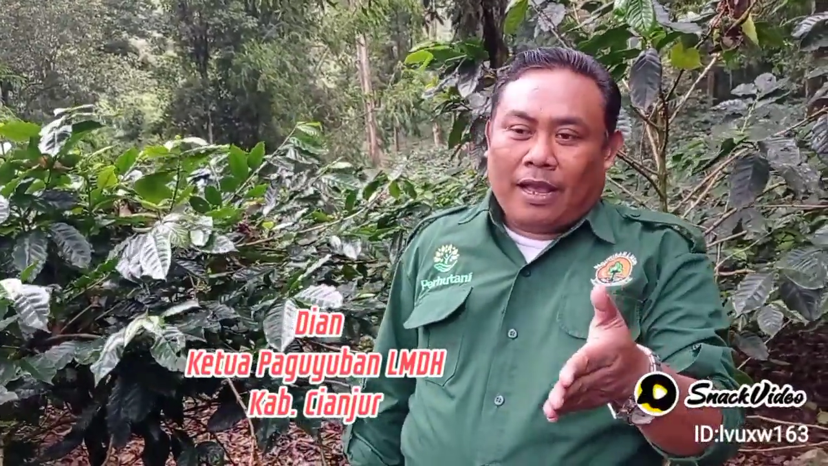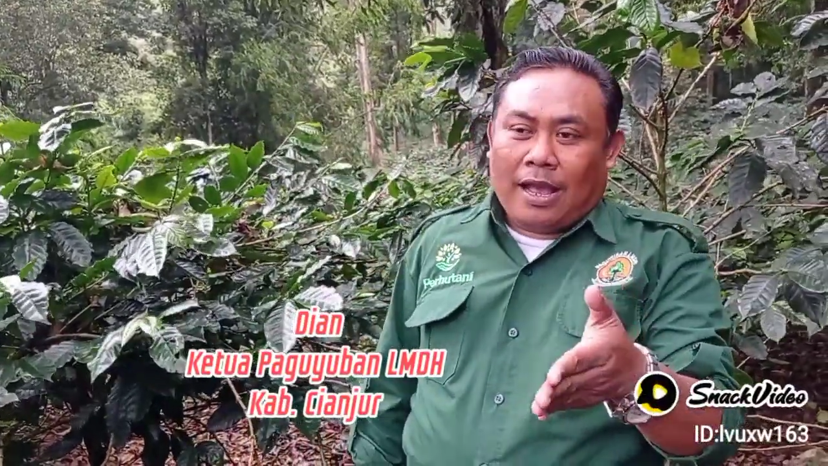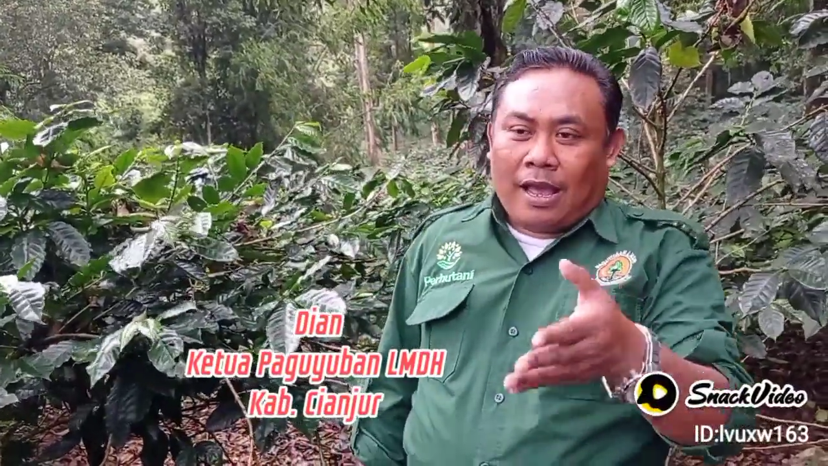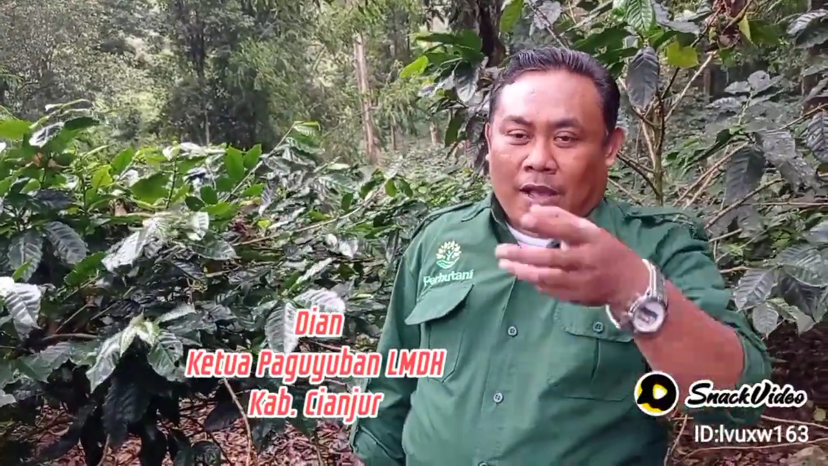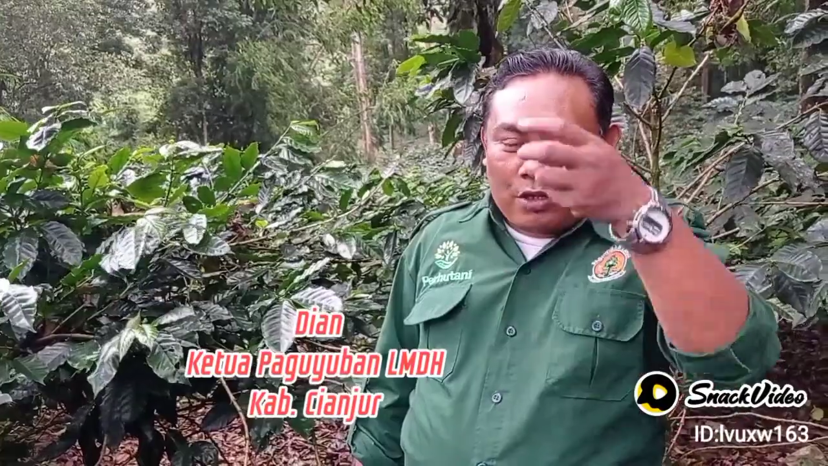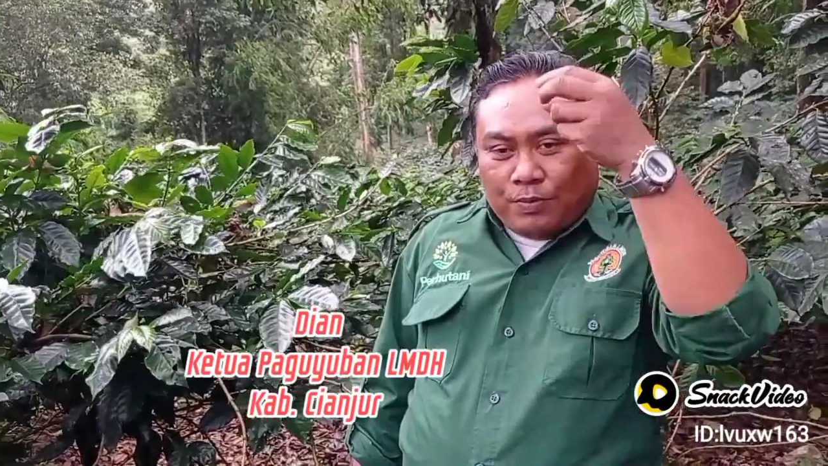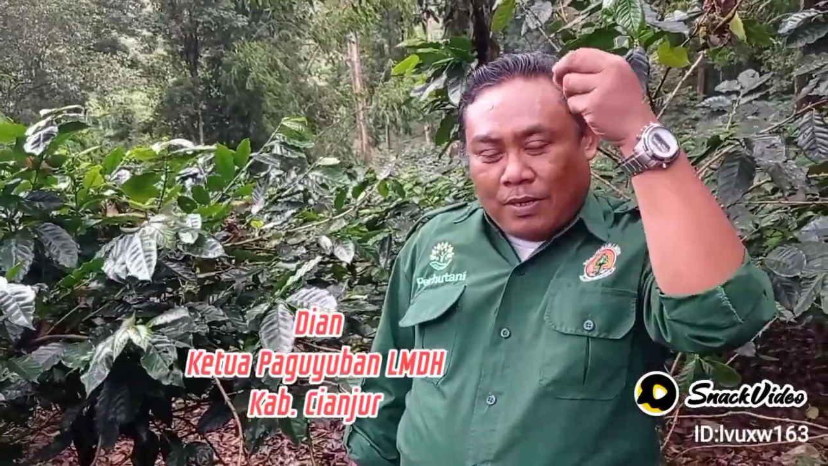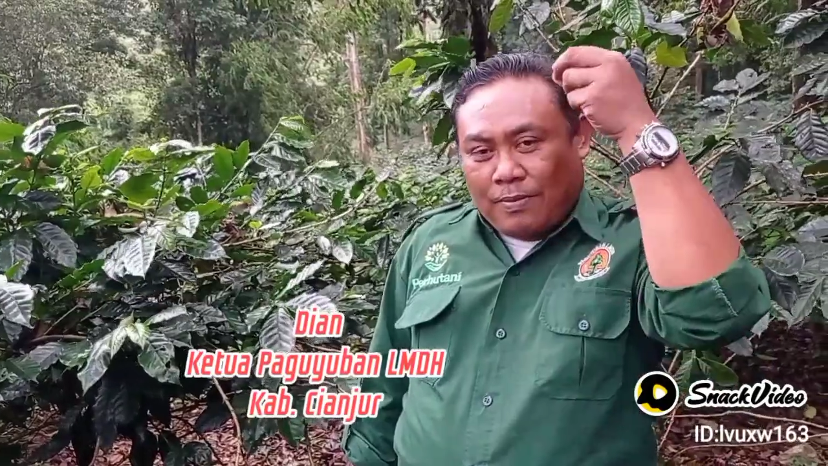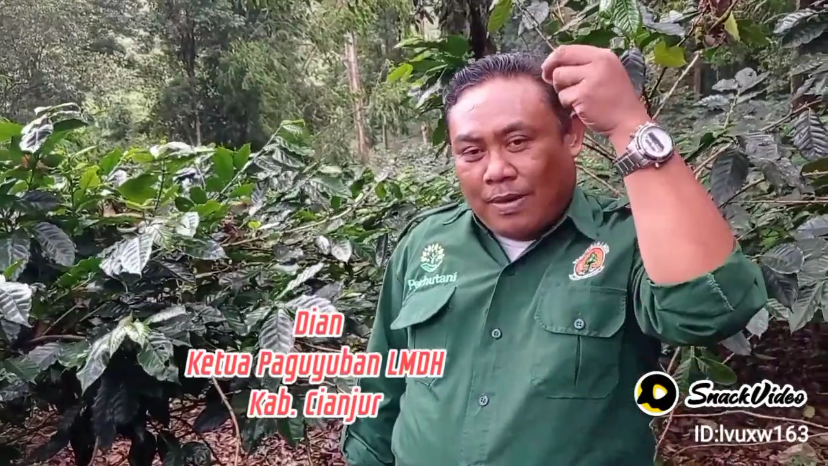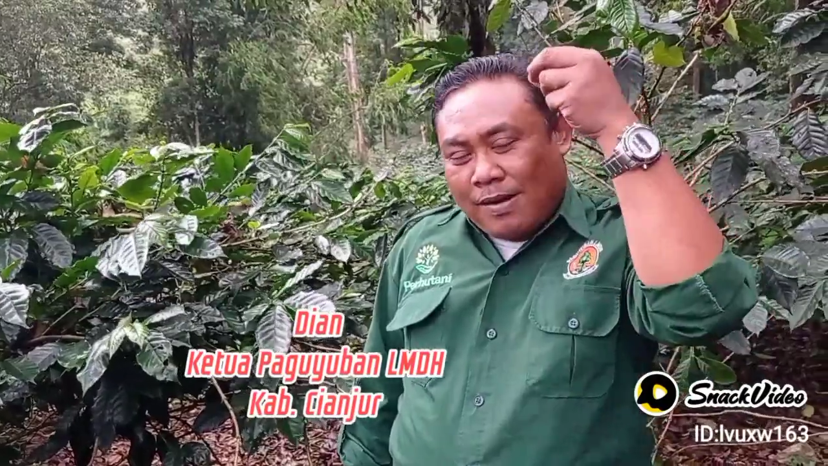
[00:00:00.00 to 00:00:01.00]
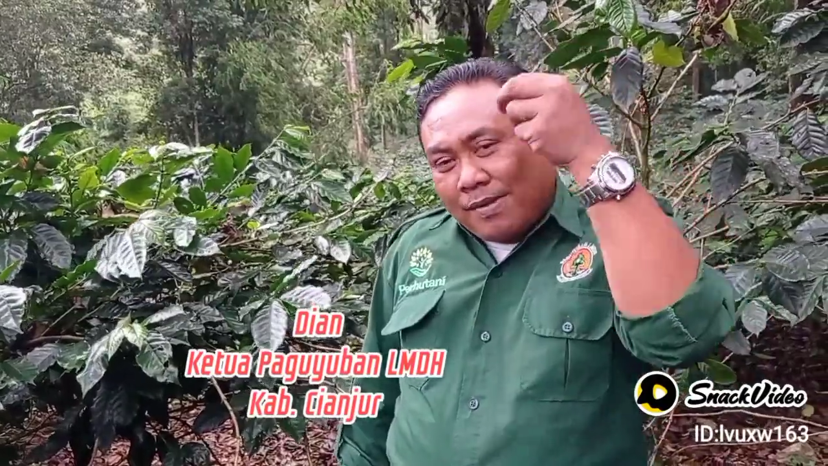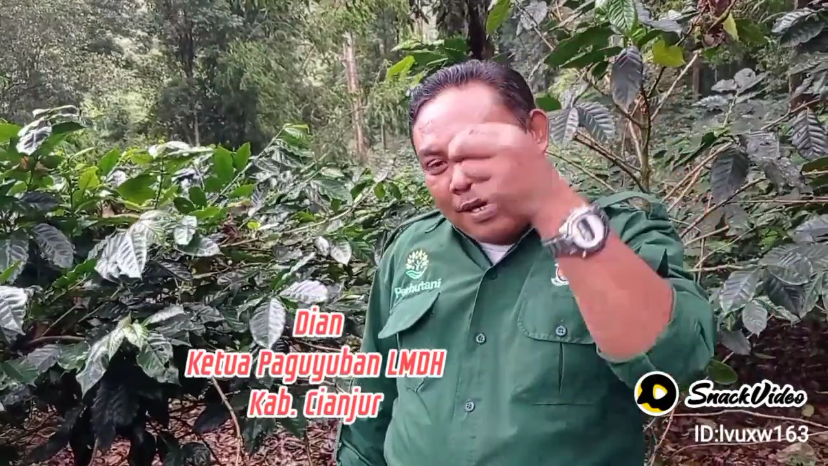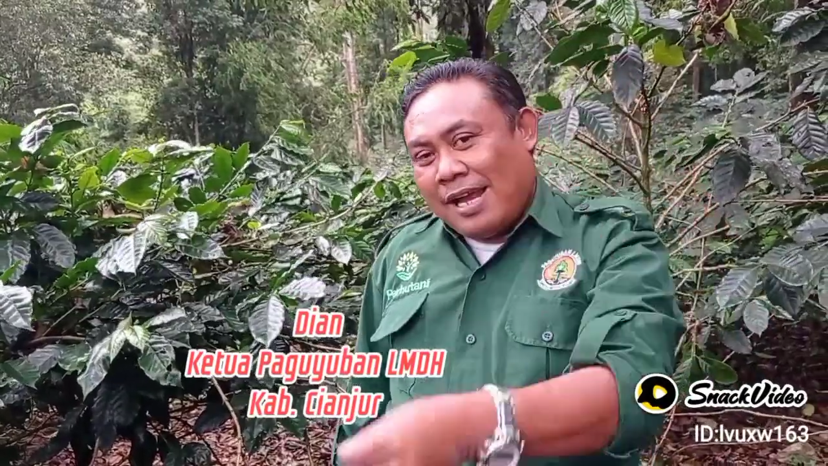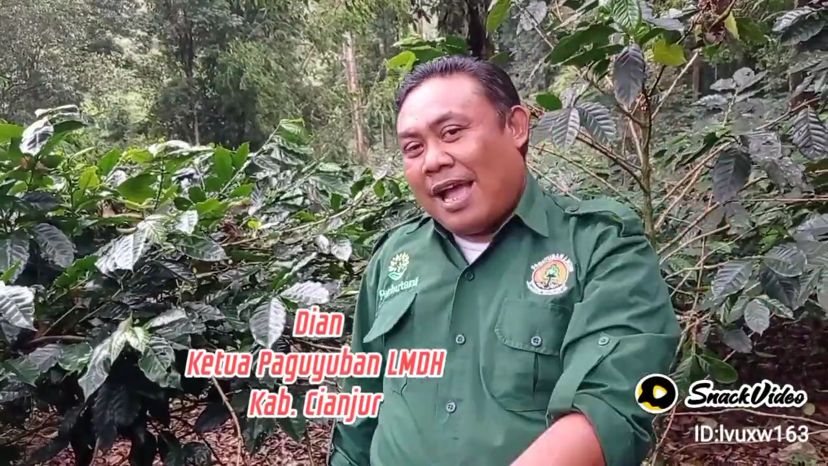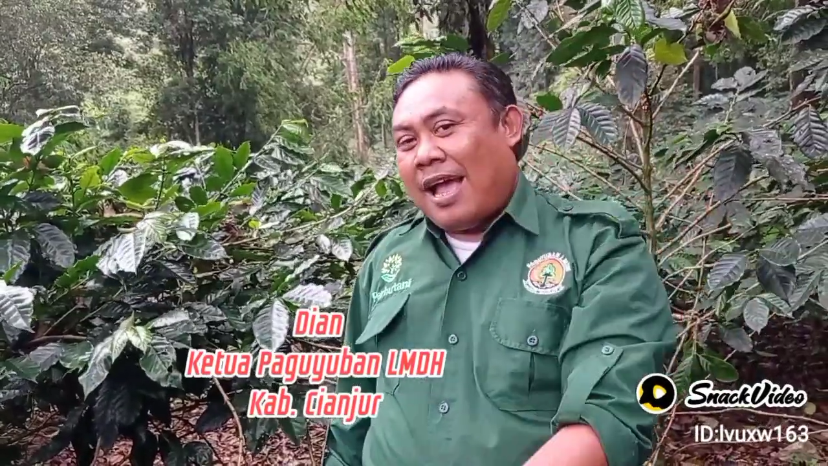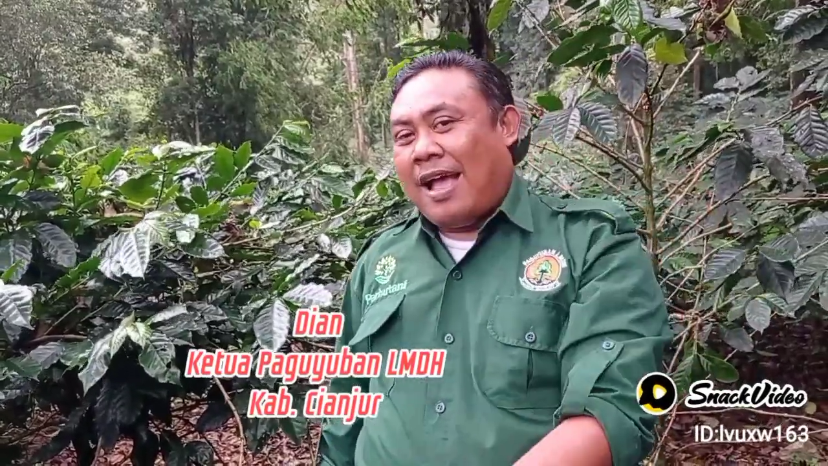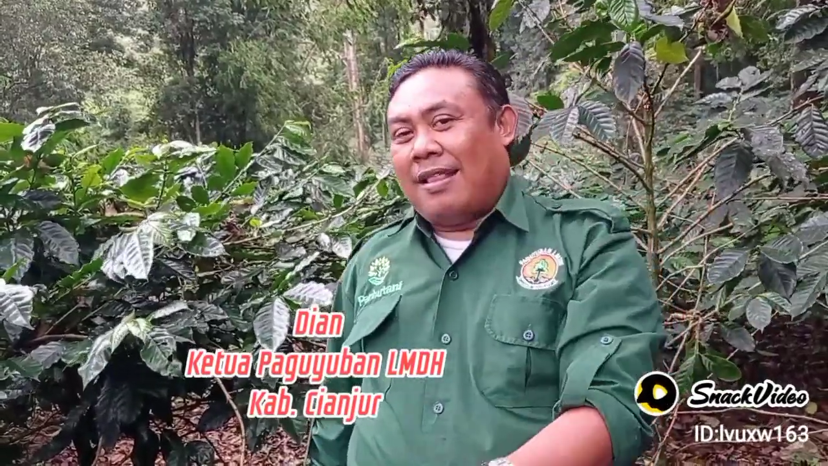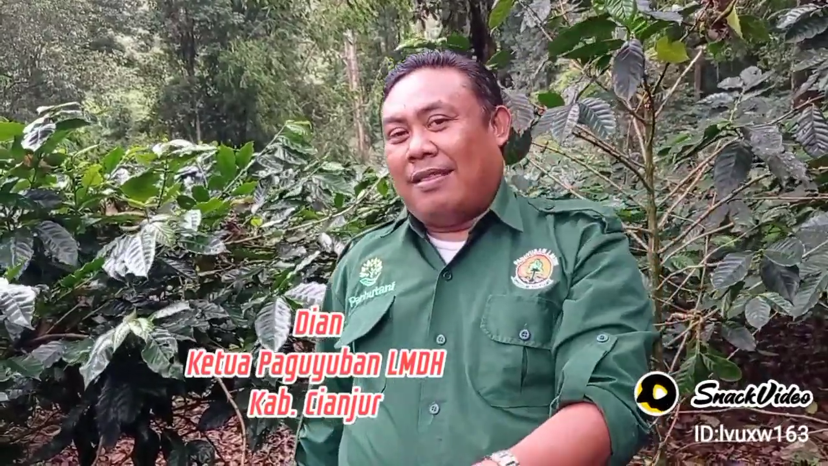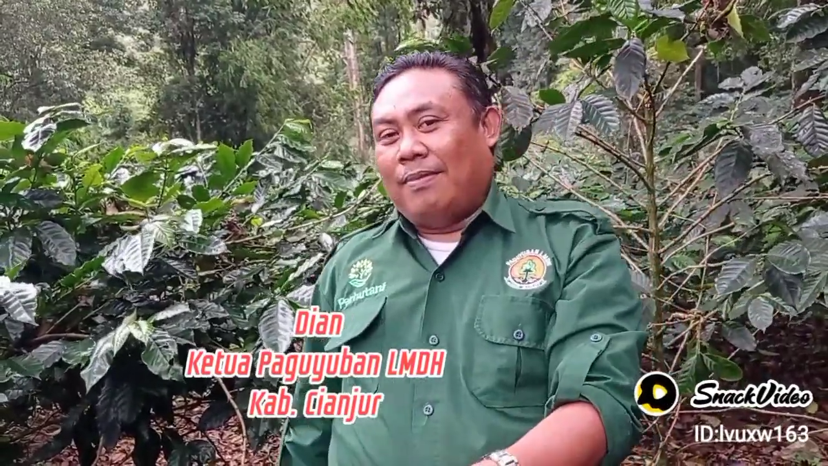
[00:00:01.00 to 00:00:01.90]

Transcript: harus benar-benar melihat